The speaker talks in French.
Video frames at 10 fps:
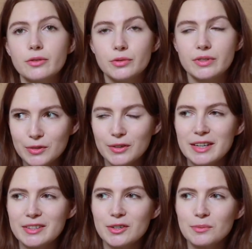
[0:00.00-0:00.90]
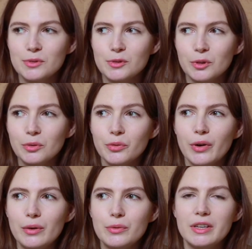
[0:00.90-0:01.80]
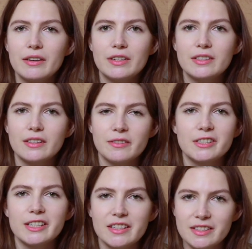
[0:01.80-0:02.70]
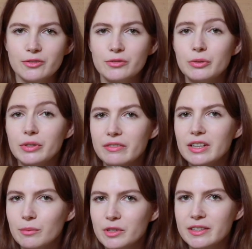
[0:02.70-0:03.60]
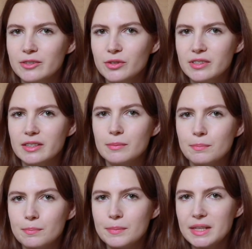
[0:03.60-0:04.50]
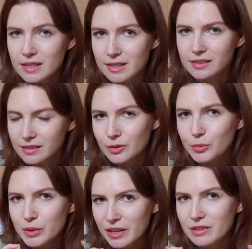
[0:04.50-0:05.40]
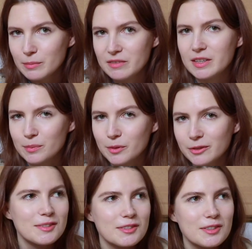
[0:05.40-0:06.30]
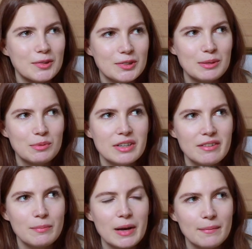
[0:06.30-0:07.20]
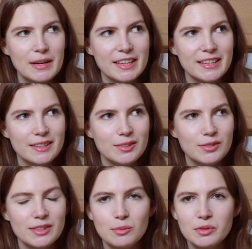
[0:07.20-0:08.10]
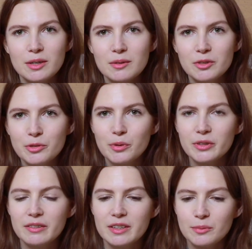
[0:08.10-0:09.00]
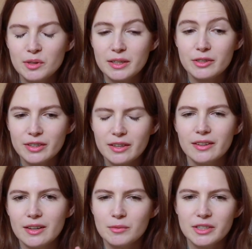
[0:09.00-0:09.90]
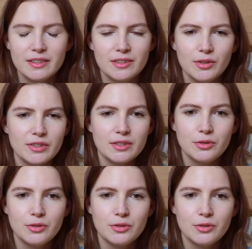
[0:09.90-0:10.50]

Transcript: que dans la chambre, l'endroit où il y avait cette infiltration et où il y avait la moisissure, c'était pile où il y avait mes vêtements. Donc au début on l'avait pas remarqué et tout, c'est au bout d'un moment je prends des vêtements et là je vois qu'il y a de la moisissure, c'est